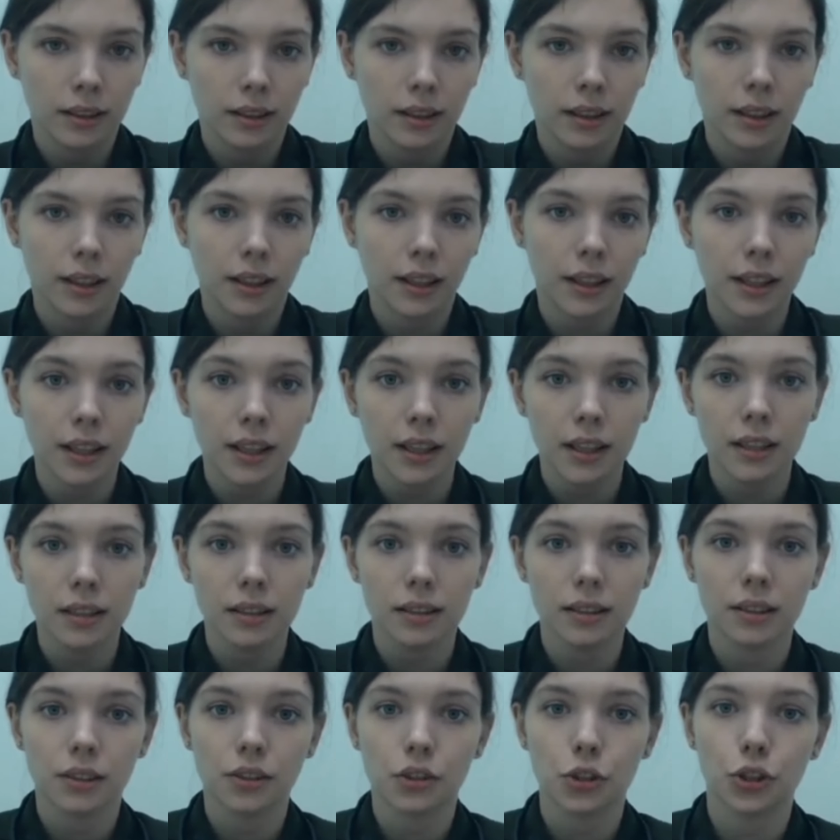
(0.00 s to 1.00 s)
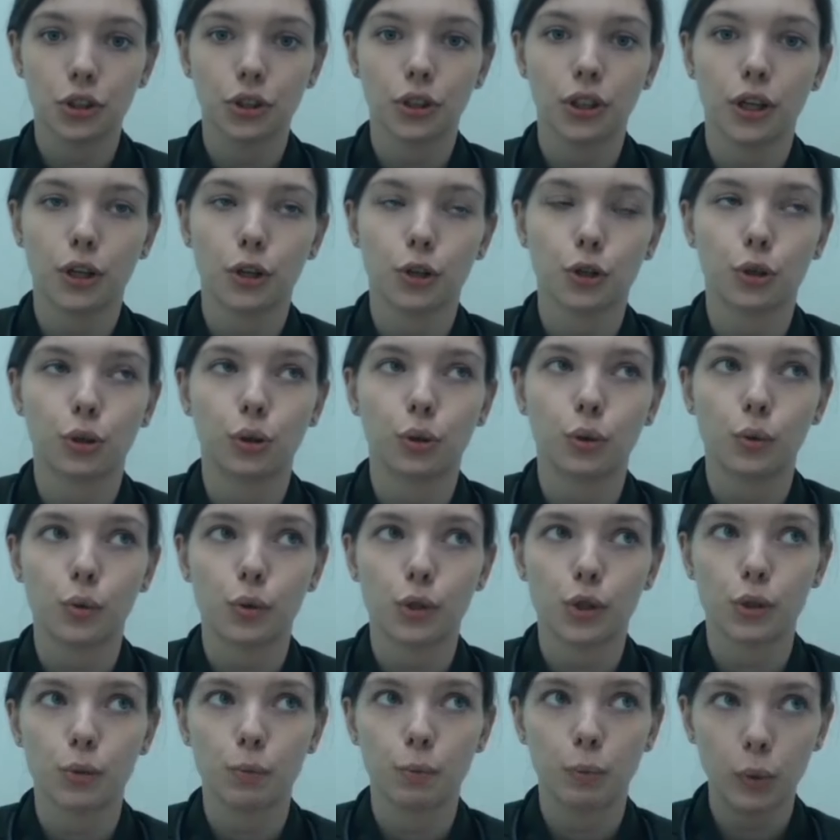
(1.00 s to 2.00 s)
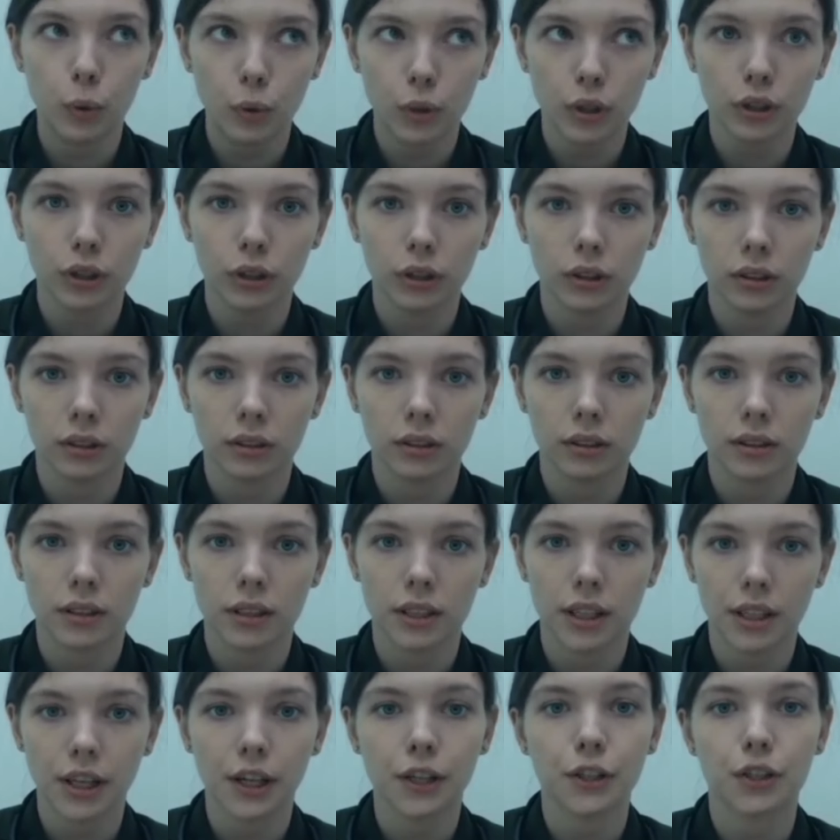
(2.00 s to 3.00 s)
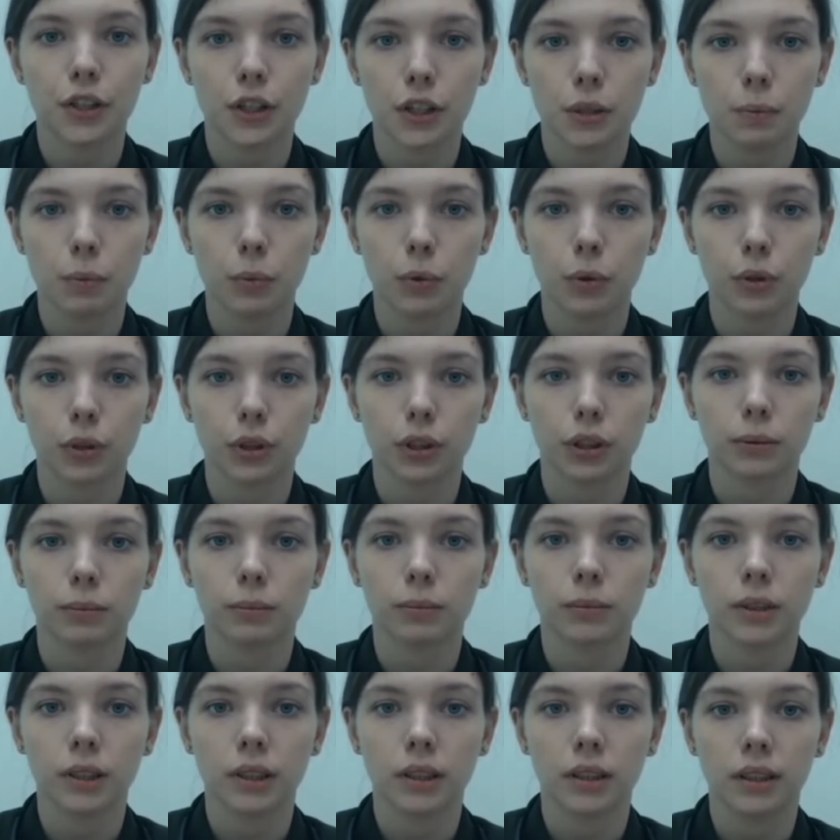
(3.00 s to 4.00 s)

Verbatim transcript: Я считаю, что спорт, занятия спортом